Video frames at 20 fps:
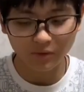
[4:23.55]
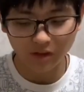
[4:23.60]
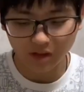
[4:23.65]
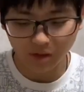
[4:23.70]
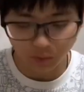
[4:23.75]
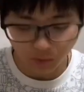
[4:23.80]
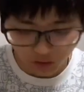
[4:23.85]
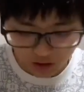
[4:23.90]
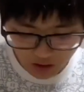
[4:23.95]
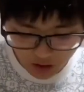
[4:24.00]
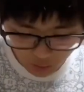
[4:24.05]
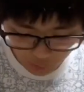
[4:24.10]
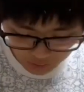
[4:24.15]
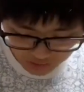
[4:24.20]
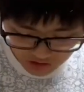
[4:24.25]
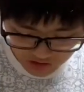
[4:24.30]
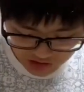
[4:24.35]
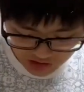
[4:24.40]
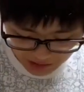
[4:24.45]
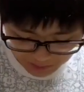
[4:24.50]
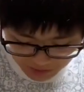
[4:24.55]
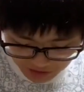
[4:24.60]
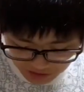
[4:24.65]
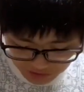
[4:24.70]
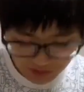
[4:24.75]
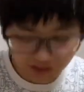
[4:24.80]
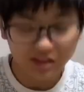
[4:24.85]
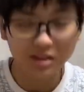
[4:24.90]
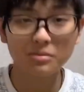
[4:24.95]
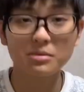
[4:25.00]
だってこれ、私レベル
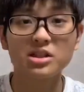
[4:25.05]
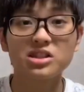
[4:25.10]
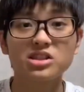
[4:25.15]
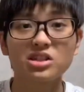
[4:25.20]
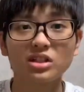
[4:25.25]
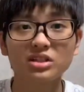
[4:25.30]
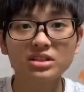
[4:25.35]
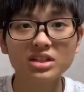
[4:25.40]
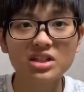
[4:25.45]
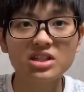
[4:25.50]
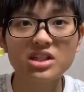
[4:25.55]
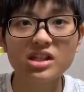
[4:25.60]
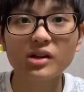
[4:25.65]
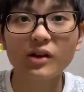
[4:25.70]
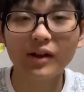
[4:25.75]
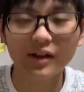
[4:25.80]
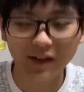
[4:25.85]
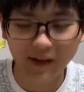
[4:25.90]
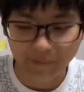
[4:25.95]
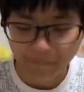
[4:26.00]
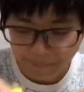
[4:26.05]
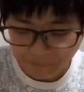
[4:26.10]
1でめっちゃ苦戦してるわけ。